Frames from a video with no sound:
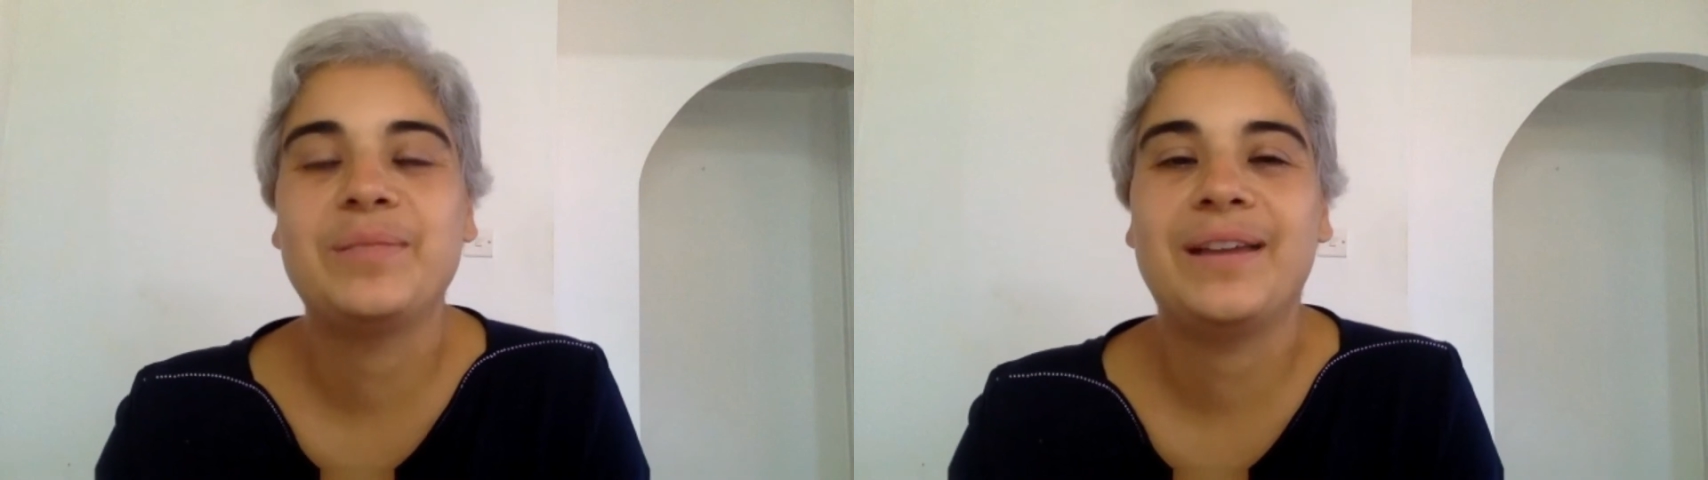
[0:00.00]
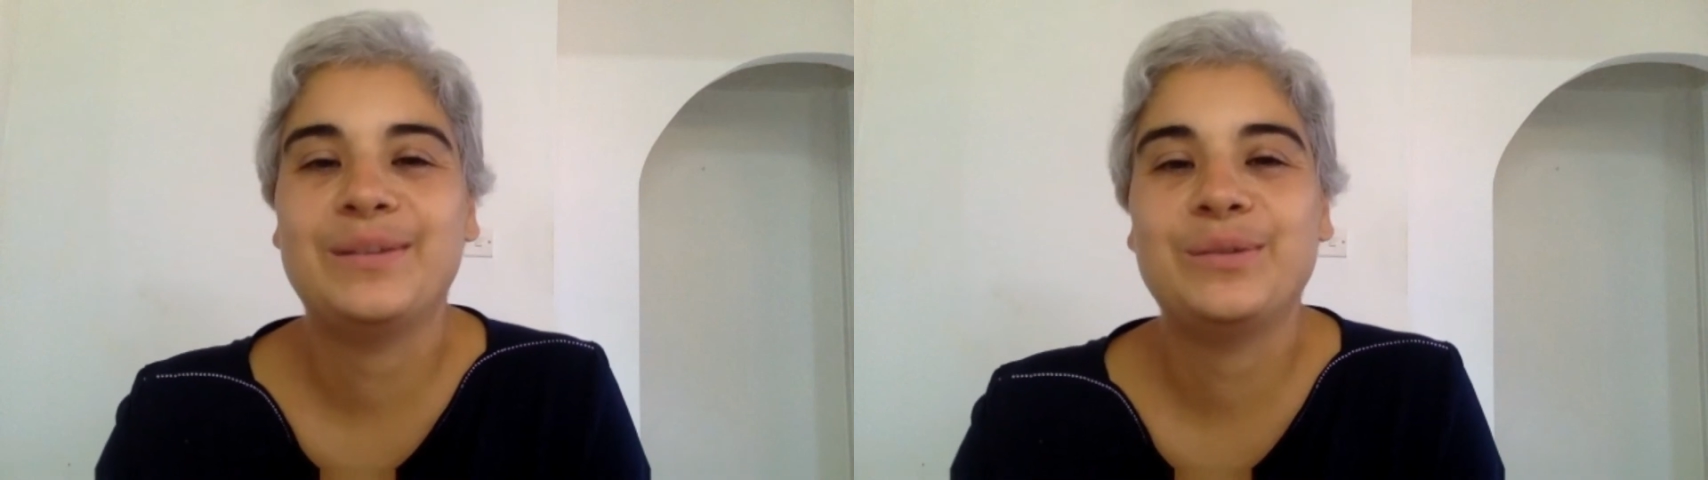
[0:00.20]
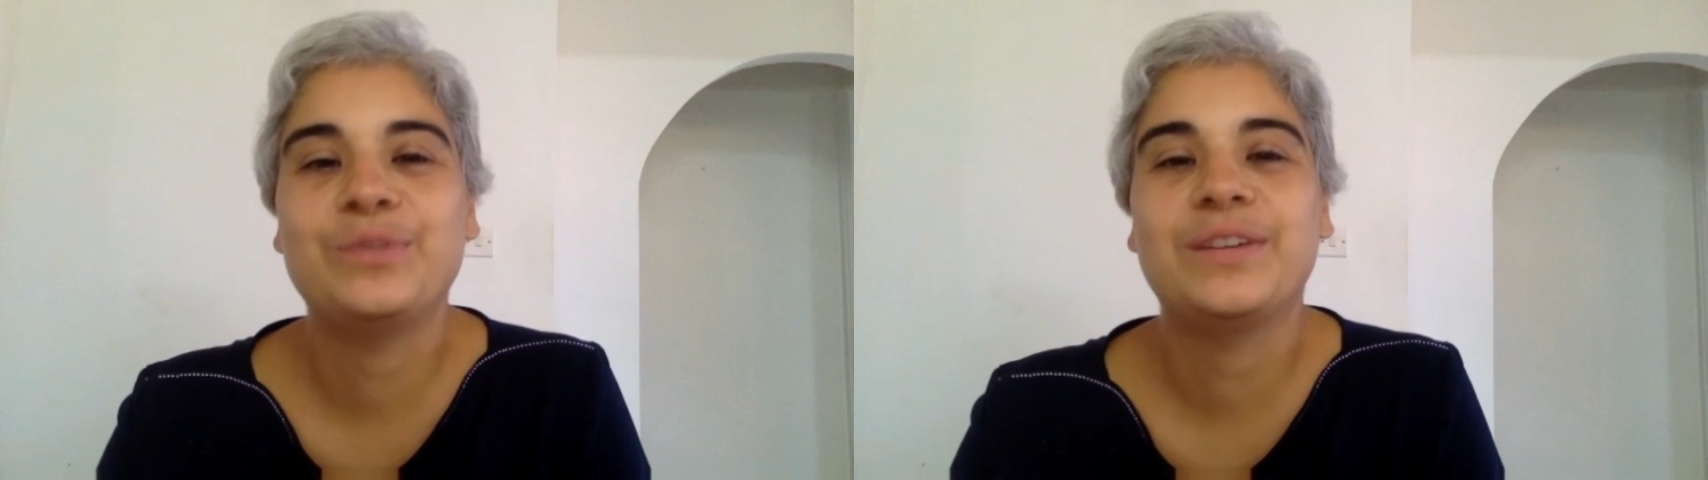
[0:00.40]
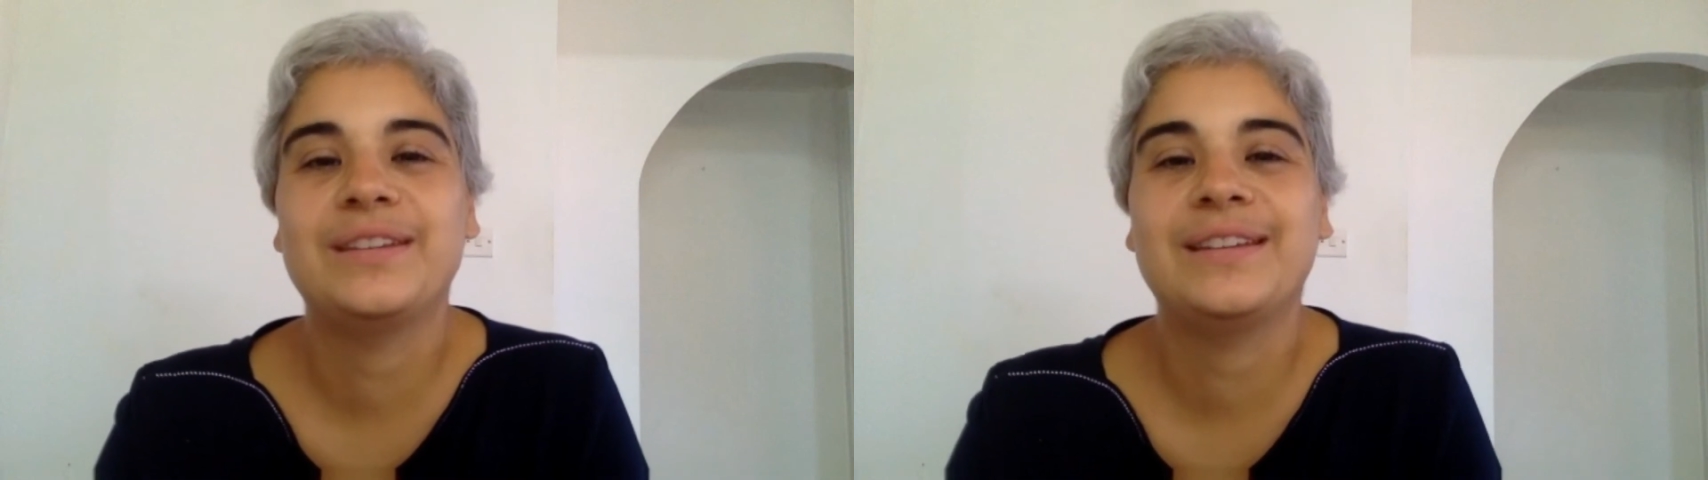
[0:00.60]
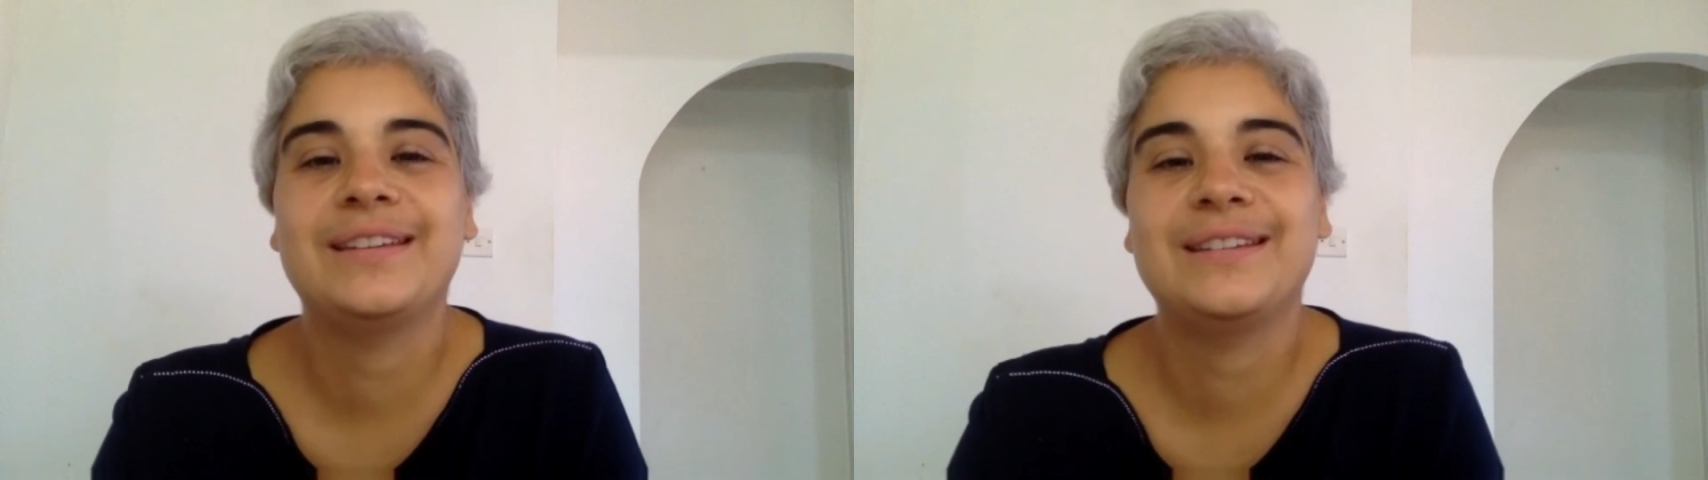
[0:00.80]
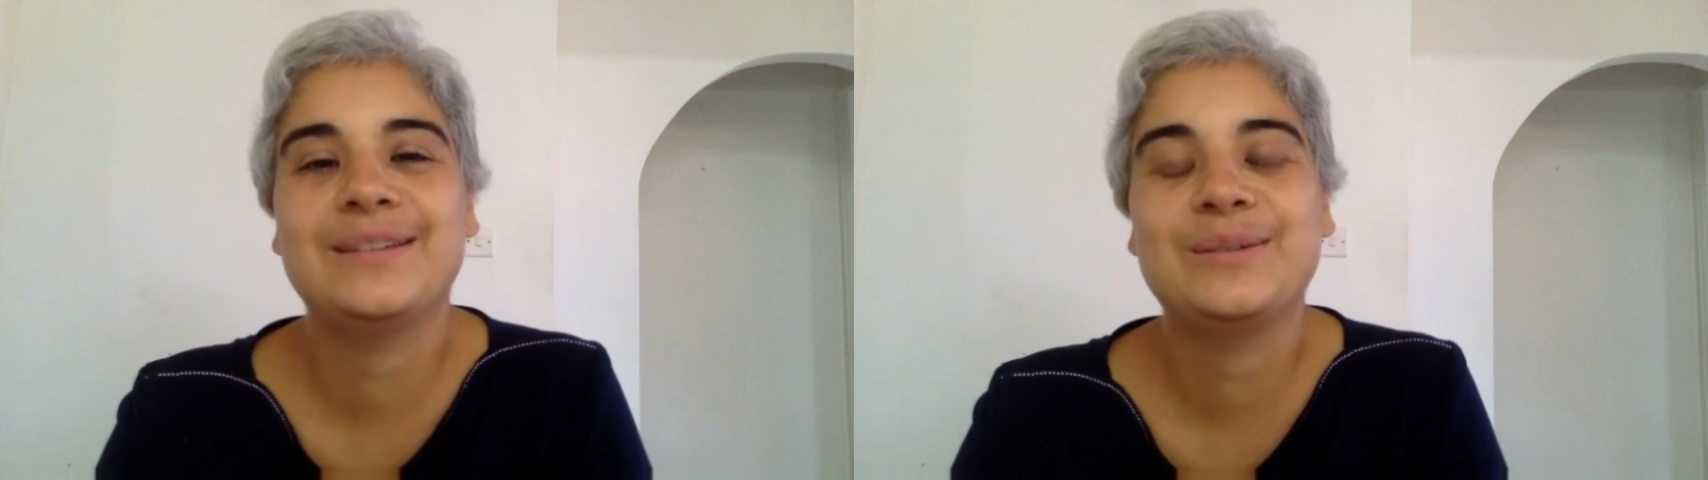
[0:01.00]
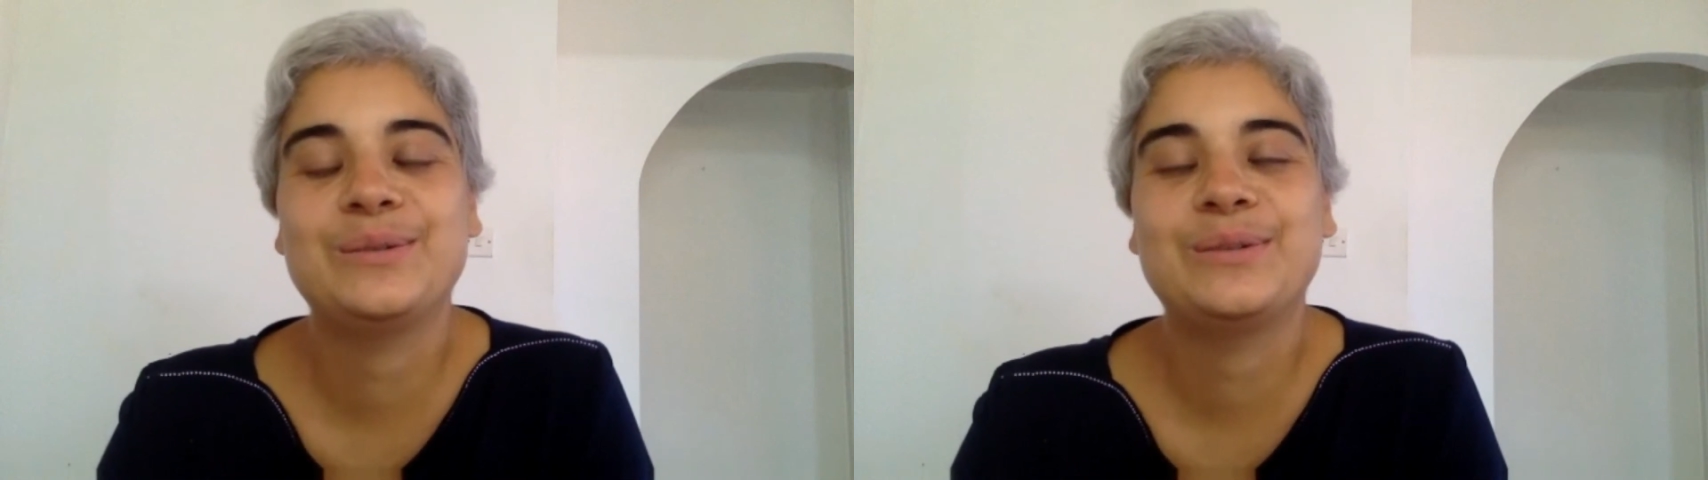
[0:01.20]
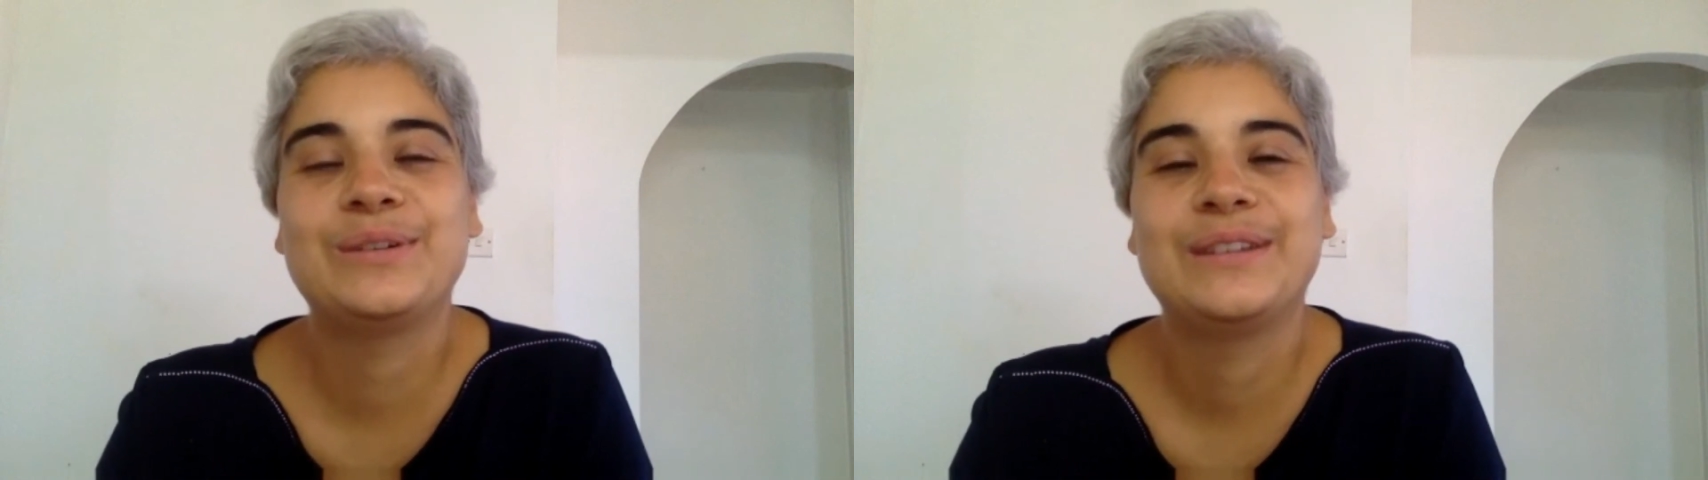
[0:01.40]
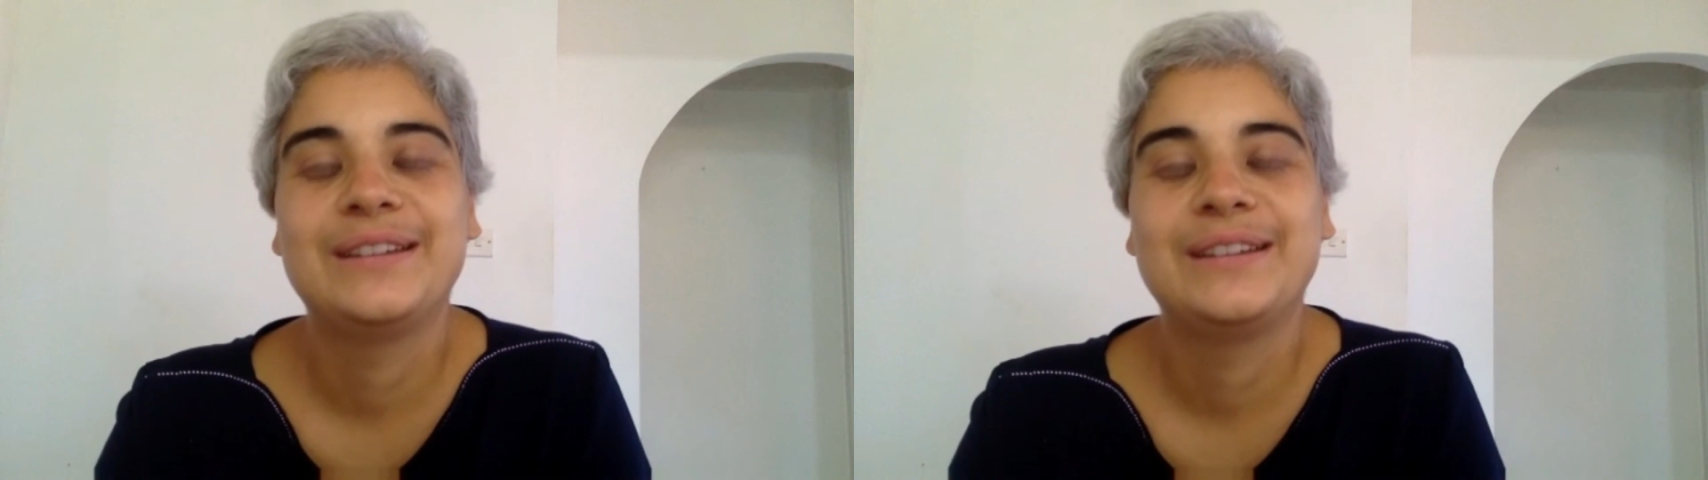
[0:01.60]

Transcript: mehr Zuversicht, dass du